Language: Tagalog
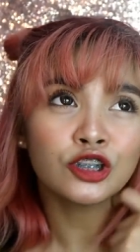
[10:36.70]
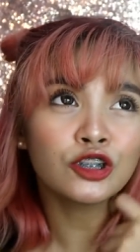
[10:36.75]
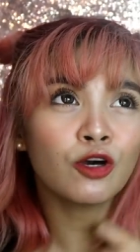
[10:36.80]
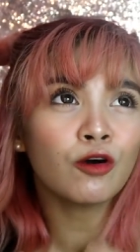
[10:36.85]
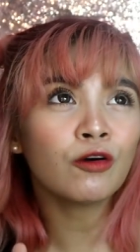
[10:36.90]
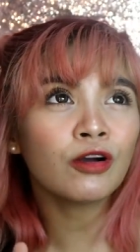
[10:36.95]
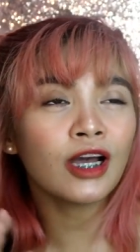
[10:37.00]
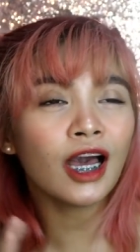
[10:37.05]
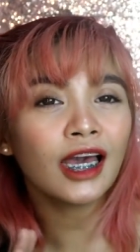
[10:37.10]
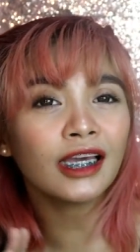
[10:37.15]

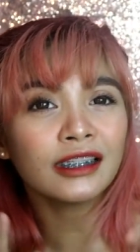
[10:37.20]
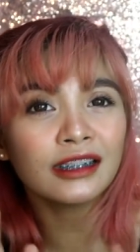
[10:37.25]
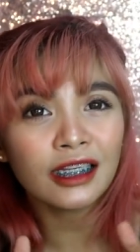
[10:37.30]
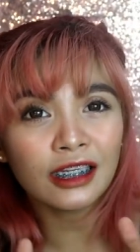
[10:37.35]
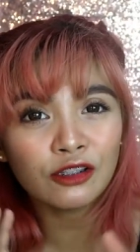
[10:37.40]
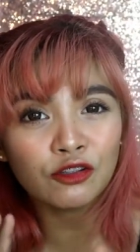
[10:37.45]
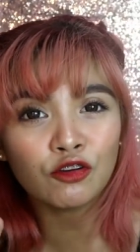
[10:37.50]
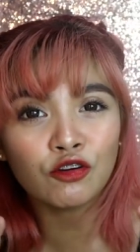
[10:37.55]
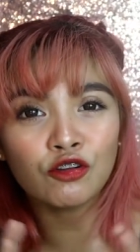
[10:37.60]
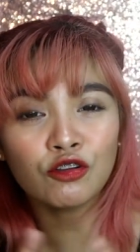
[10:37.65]
So, guys,
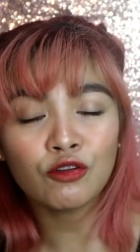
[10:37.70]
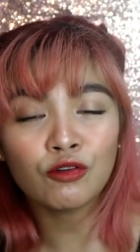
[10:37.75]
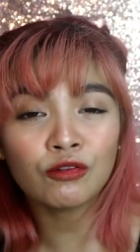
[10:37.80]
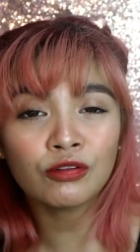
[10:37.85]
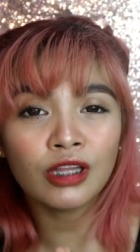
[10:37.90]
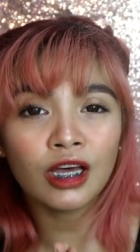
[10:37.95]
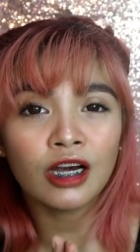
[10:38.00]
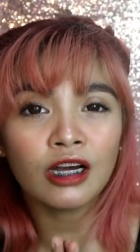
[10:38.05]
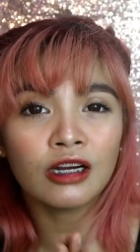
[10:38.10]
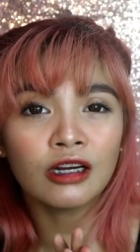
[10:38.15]
ito
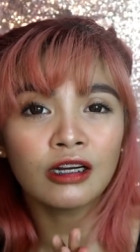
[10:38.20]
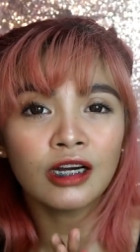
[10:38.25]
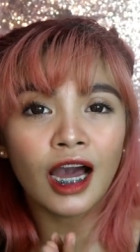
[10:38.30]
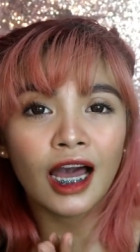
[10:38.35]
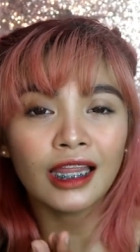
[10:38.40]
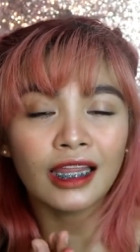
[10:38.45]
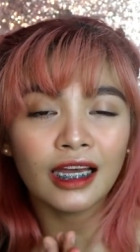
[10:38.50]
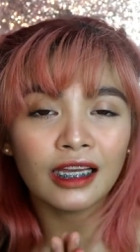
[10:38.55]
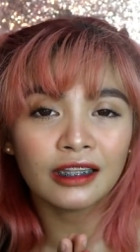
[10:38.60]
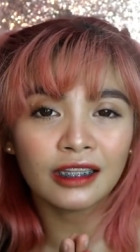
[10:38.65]
nung
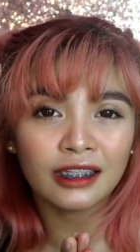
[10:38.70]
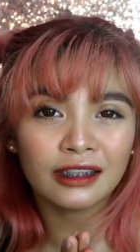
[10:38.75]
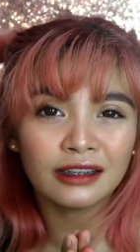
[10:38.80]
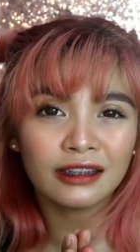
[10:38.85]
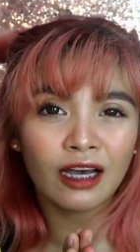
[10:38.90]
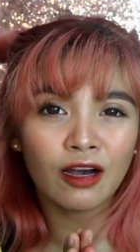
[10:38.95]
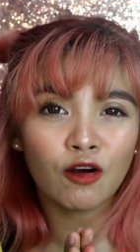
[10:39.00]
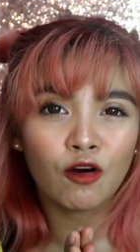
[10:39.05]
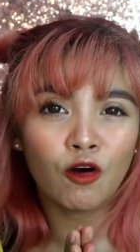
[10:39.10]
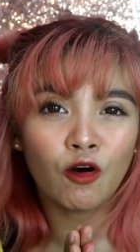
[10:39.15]
nag-gala test
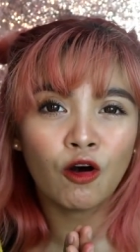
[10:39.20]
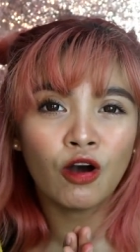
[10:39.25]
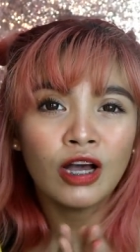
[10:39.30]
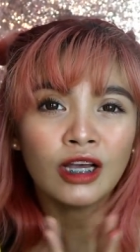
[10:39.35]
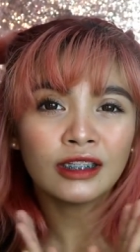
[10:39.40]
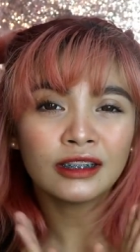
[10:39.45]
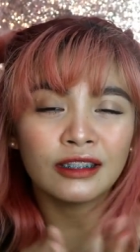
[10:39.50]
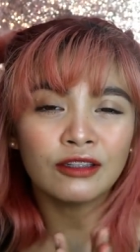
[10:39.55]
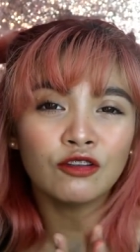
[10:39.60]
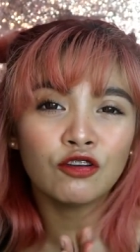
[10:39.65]
ako,
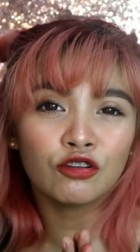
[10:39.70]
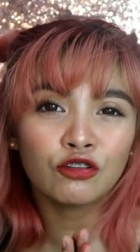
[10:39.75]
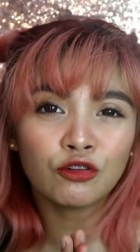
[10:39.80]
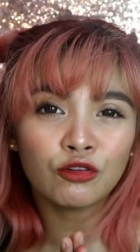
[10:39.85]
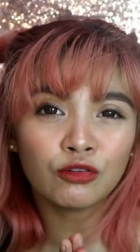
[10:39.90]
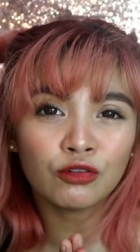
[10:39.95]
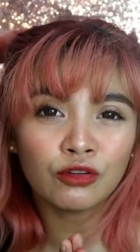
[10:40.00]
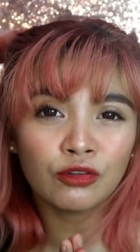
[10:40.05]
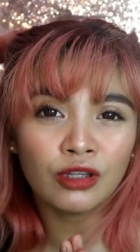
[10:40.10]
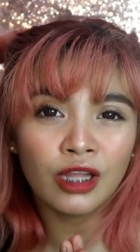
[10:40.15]
sinuot
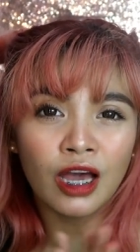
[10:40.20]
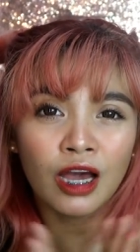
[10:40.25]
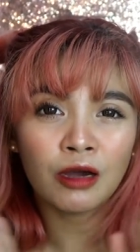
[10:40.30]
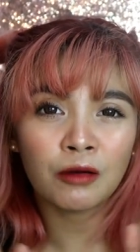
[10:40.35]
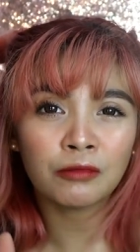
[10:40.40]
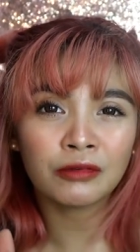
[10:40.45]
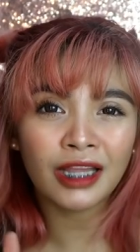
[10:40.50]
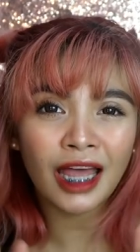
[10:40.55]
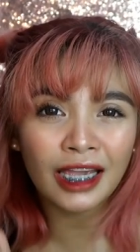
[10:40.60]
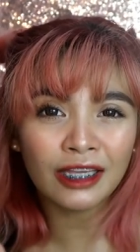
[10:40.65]
ko to
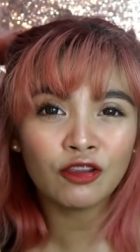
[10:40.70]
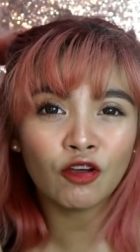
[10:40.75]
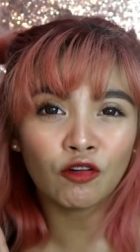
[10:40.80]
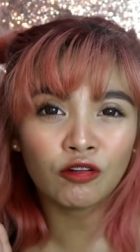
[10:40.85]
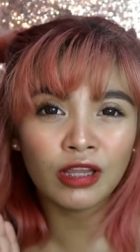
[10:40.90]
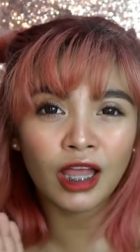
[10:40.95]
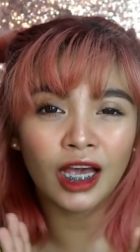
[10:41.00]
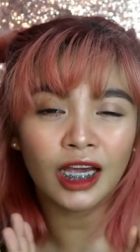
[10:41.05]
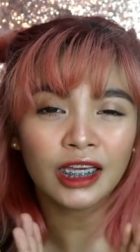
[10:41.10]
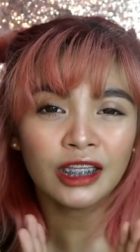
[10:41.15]
ng 9
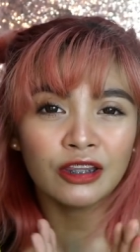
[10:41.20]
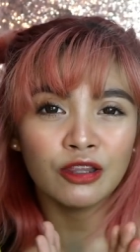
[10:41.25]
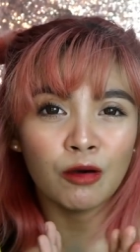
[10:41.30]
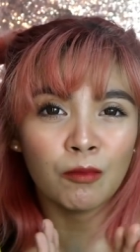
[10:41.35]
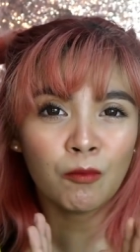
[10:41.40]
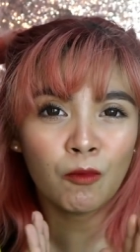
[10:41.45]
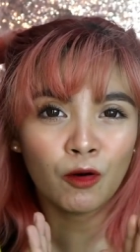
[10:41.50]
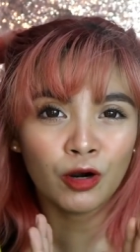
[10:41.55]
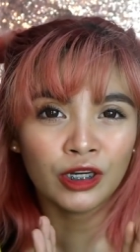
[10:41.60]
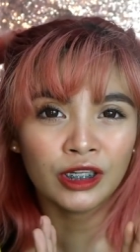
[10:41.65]
o'clock in the
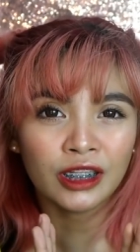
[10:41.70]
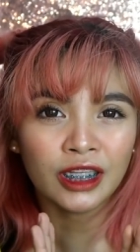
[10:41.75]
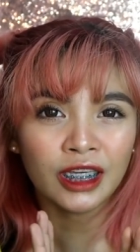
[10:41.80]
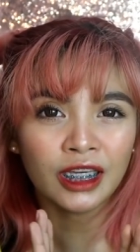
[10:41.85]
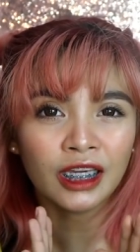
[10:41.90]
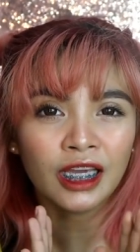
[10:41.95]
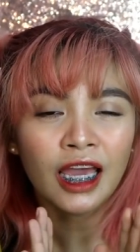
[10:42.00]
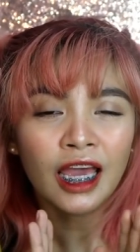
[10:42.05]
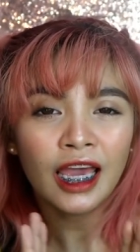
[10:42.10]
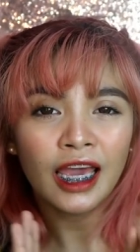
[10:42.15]

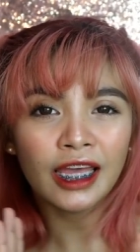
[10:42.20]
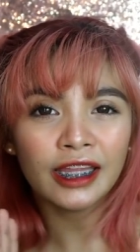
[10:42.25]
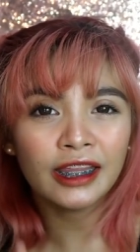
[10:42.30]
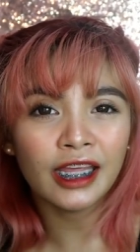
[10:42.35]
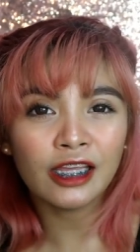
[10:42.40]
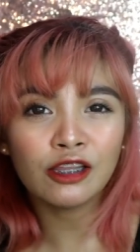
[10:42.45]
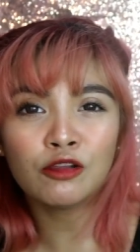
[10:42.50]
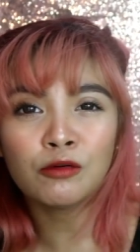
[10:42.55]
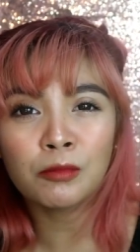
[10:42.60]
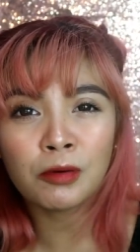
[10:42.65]
morning,
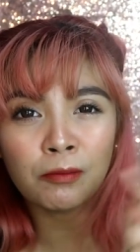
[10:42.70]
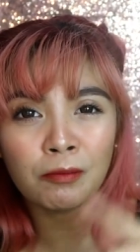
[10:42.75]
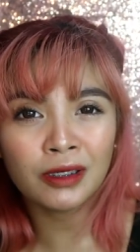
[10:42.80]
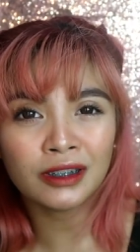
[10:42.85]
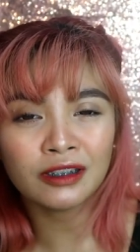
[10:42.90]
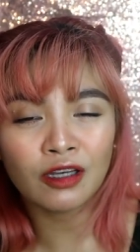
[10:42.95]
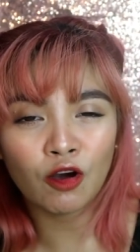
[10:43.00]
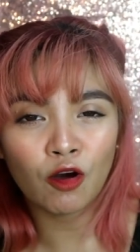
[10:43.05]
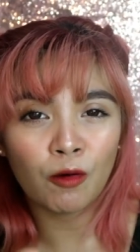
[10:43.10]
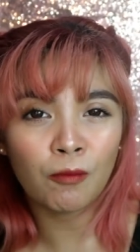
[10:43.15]
and then
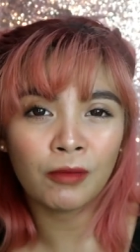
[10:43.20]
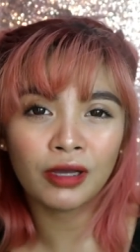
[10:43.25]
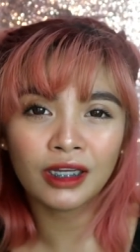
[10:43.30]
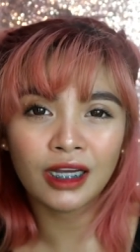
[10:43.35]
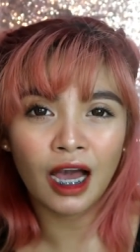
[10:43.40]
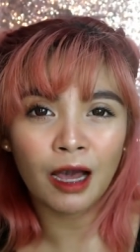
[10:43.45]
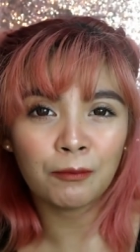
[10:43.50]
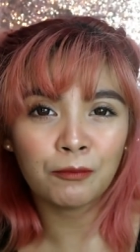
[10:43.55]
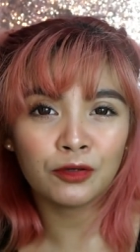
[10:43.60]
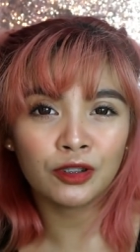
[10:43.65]
lumabas ako,
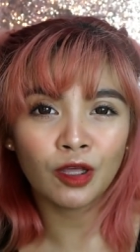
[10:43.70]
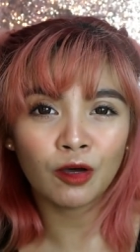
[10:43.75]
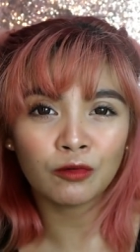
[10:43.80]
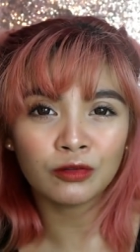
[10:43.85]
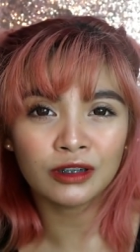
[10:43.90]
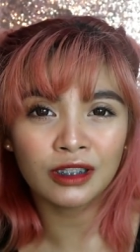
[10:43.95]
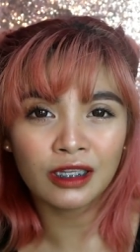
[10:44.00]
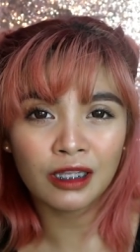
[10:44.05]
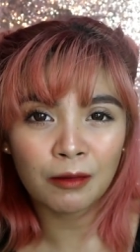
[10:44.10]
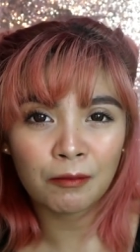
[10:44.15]
maghapon
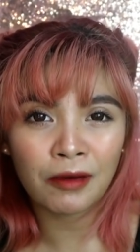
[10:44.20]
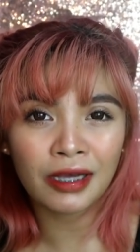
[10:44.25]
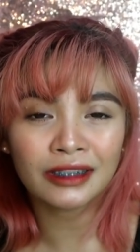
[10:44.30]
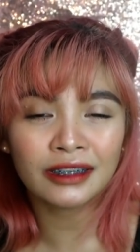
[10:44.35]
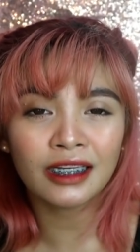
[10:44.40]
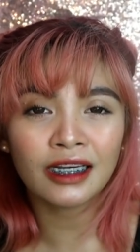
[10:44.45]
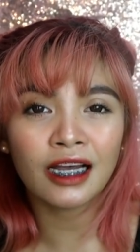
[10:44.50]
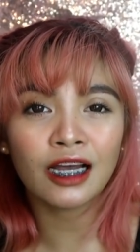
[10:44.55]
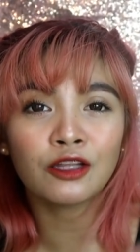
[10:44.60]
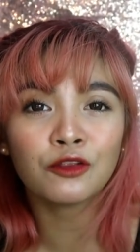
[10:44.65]
ako sa
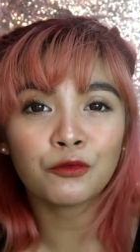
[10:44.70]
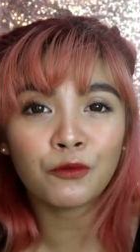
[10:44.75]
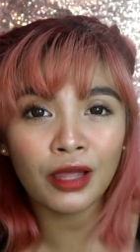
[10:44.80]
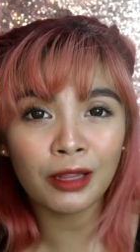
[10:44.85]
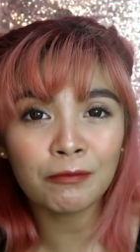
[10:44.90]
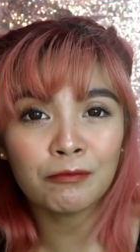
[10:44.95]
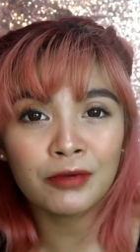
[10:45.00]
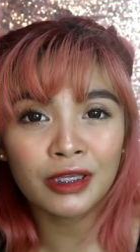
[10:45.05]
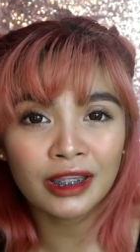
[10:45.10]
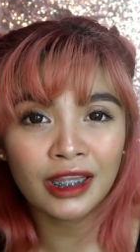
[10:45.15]
labas, hanggang
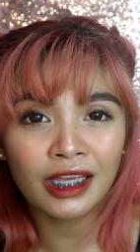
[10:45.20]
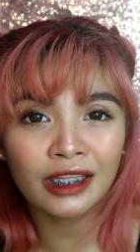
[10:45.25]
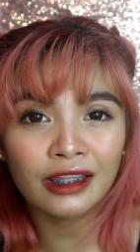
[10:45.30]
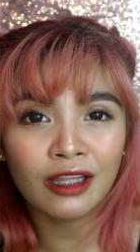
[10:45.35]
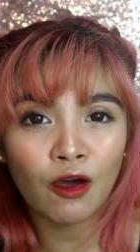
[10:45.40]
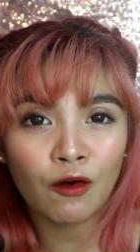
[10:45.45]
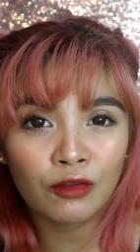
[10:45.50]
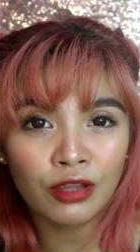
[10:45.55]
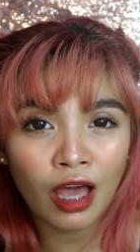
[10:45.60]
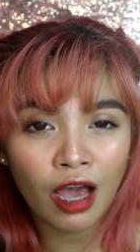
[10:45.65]
12 midnight
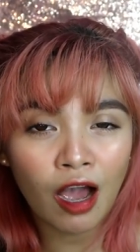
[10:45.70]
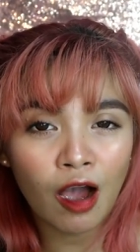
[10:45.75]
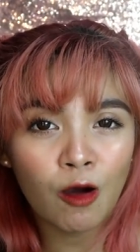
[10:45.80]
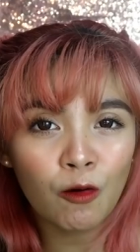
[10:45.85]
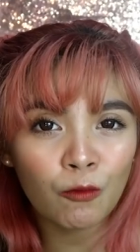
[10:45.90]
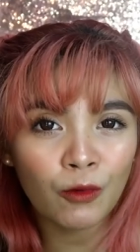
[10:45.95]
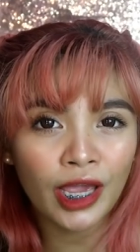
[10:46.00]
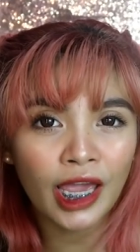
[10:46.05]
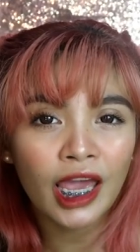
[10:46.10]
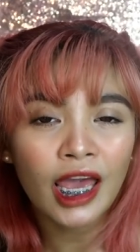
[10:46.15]
na ako
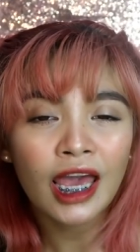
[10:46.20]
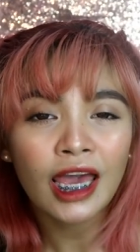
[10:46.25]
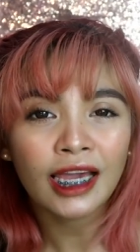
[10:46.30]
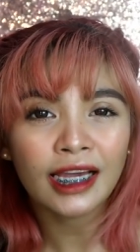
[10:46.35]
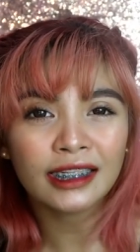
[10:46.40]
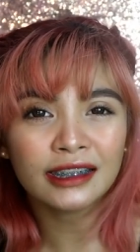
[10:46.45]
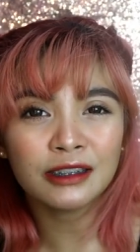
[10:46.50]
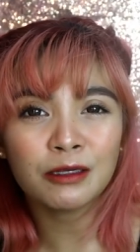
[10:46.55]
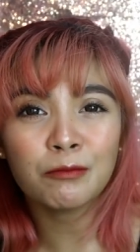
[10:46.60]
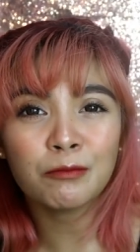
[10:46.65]
nakauwi,
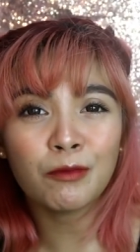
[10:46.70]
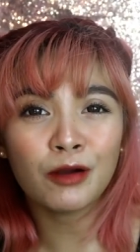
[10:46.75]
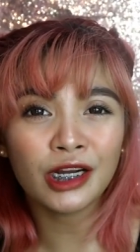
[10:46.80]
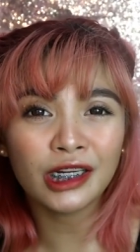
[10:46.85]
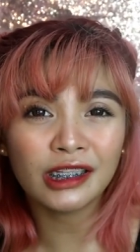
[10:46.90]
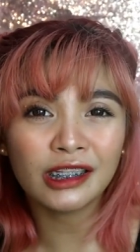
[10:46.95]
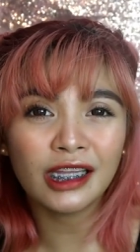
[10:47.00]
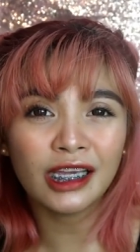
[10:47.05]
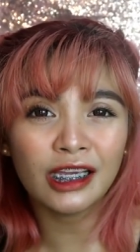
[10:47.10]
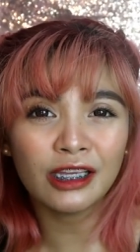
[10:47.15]
kasi
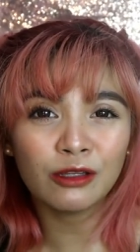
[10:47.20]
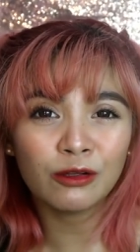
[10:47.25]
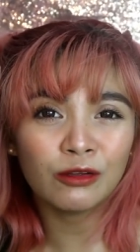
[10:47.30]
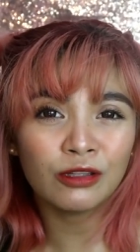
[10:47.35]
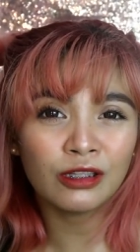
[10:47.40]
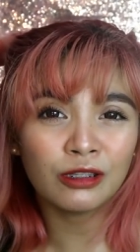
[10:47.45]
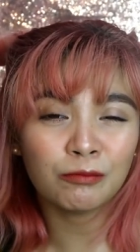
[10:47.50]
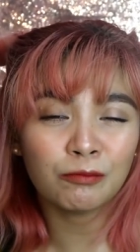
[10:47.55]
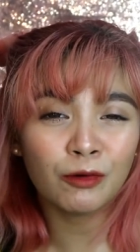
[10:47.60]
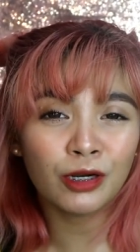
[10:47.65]
birthday
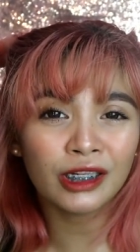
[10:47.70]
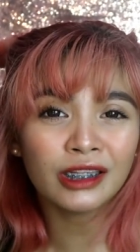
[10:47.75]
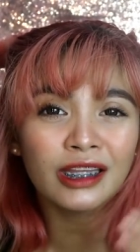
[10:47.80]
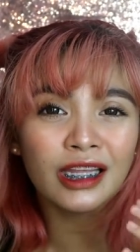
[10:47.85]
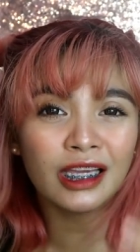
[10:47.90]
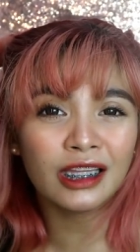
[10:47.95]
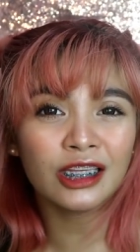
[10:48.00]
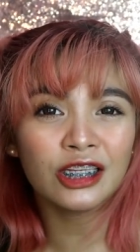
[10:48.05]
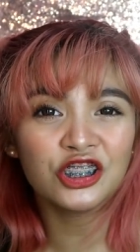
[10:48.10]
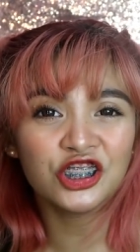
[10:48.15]
nun,
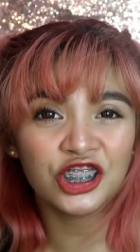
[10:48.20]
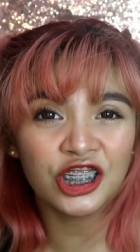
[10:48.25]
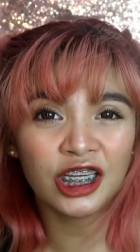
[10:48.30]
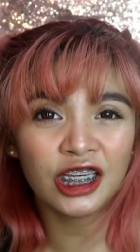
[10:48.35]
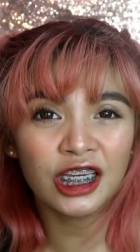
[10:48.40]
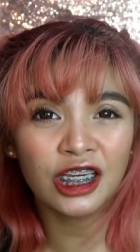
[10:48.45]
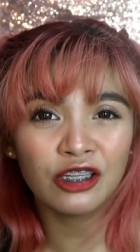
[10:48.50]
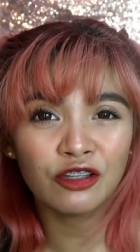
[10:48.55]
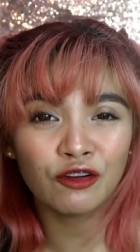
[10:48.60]
birthday ni Jiggy